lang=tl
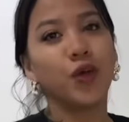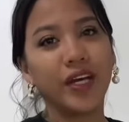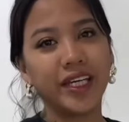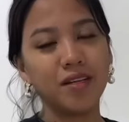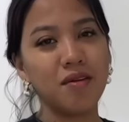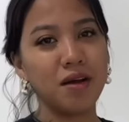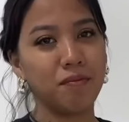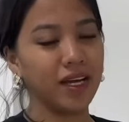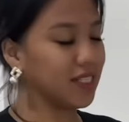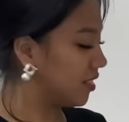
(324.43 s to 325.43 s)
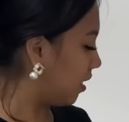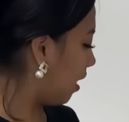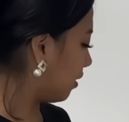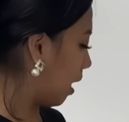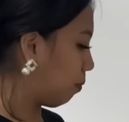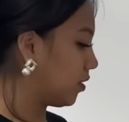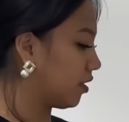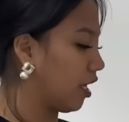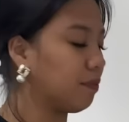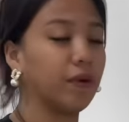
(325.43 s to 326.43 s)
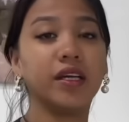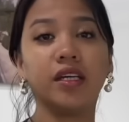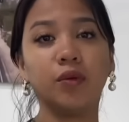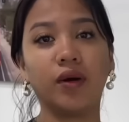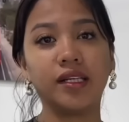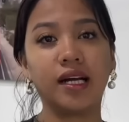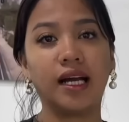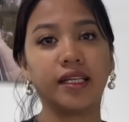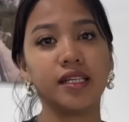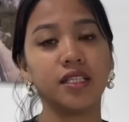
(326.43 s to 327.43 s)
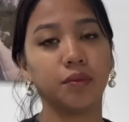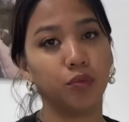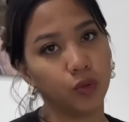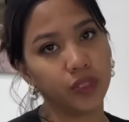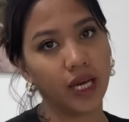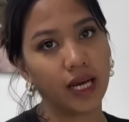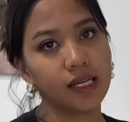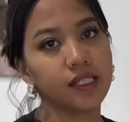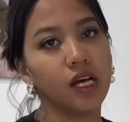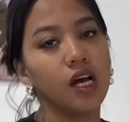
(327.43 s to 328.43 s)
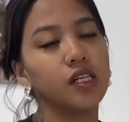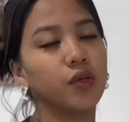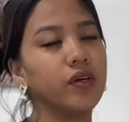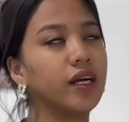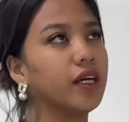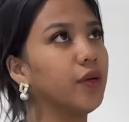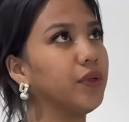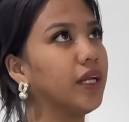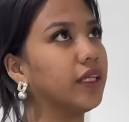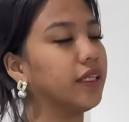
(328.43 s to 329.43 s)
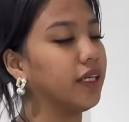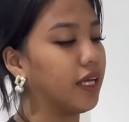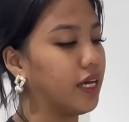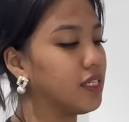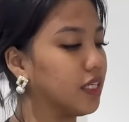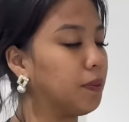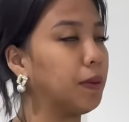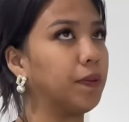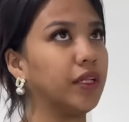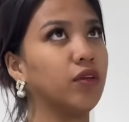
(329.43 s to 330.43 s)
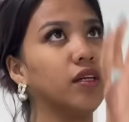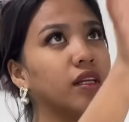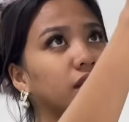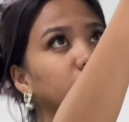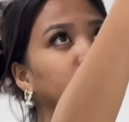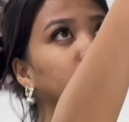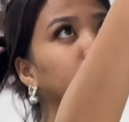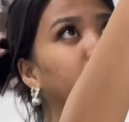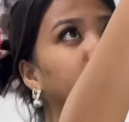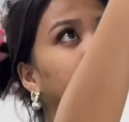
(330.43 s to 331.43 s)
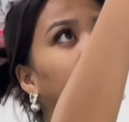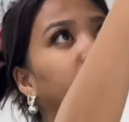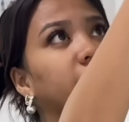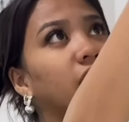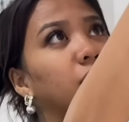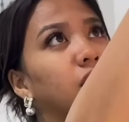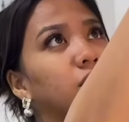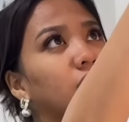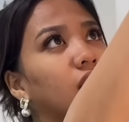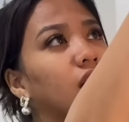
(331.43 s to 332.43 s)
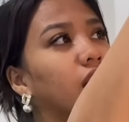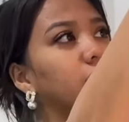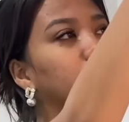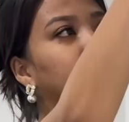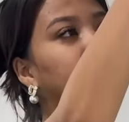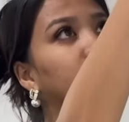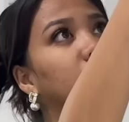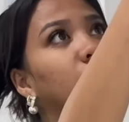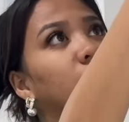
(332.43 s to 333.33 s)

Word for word: ayan mga bets, na tapos na tayo paghihiwa ng ating sibuyas. So, ang gagawin natin is, ipiprito lang natin siya ng very light habang, ay, may pahila.